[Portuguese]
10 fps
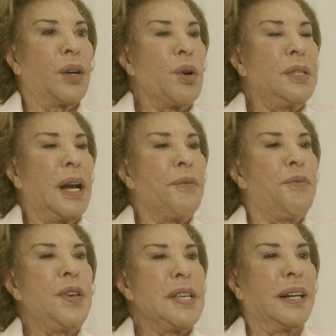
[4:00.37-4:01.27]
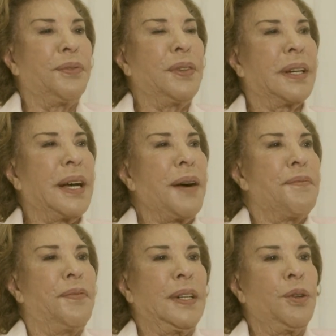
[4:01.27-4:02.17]
Quando ela via, ela
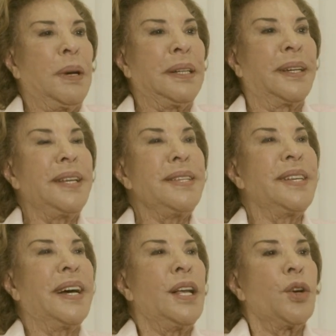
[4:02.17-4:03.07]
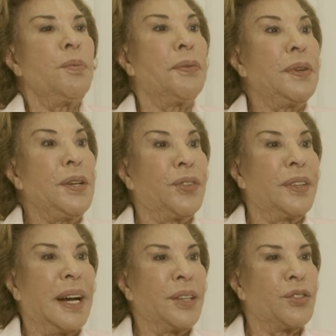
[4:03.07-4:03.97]
ficava numa alegria, numa
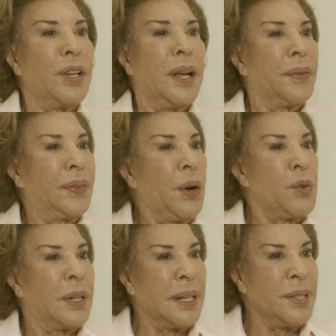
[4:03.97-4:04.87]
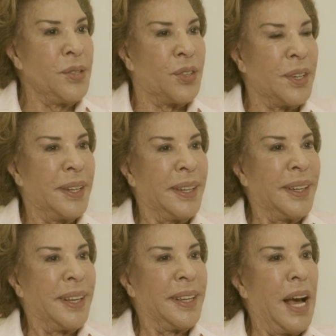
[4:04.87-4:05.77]
felicidade tão grande.
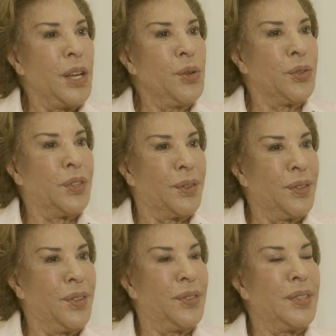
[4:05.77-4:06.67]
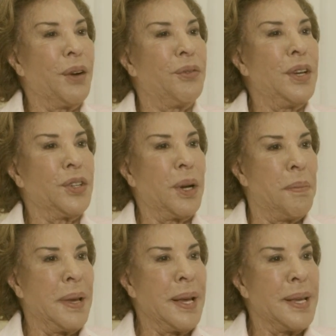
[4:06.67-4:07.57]
E aí o Chico dizia: Veja
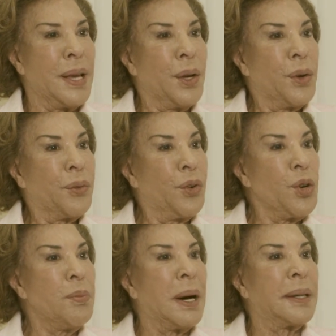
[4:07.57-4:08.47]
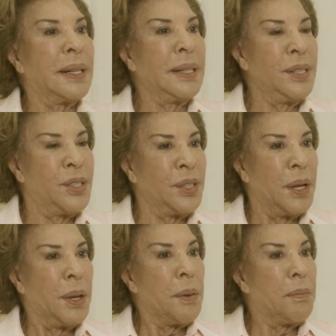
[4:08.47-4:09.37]
bem, foi uma
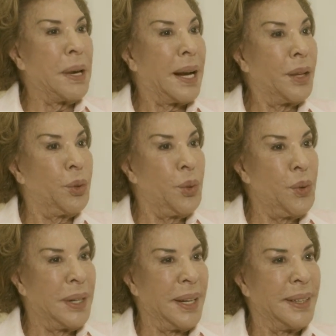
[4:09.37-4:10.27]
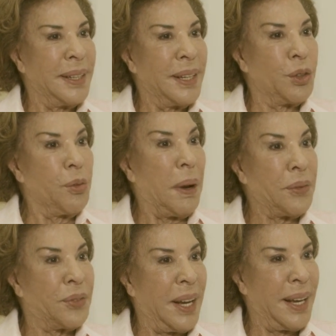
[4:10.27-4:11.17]
grande pecadora do
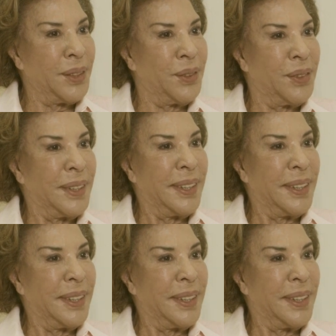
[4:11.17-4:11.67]
passado,